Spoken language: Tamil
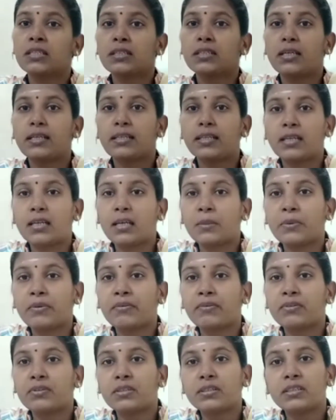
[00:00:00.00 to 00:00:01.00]
இதெல்லாமே
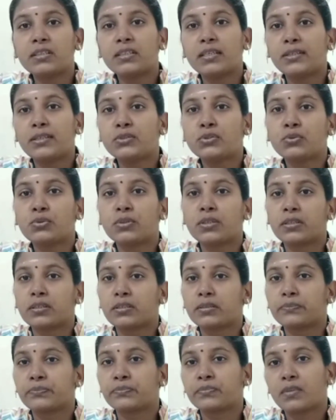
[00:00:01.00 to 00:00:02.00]
வந்து லிங்க் சூல்
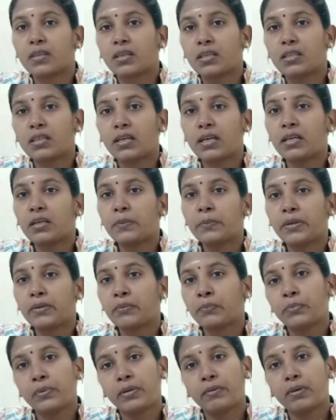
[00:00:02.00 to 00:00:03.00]
இருக்குது இது ரெண்டு
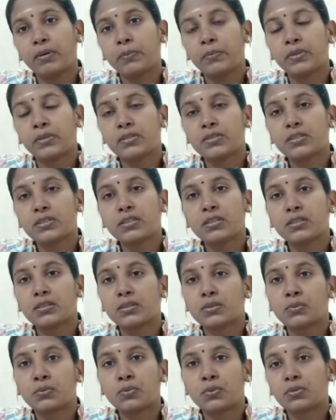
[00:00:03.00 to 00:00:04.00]
பேரும் பிரிவாக பிரித்து
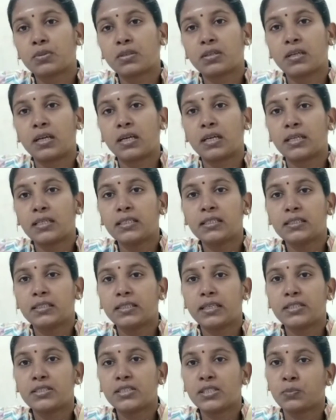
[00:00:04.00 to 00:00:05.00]
கொடுத்துருக்காங்க இந்த
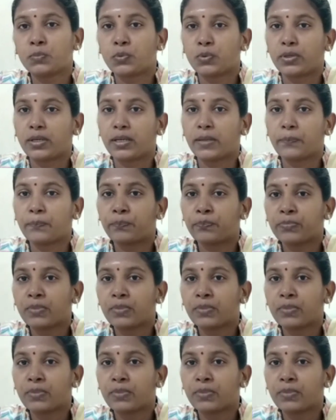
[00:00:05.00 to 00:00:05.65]
நெய்ஜிங் புக்கில்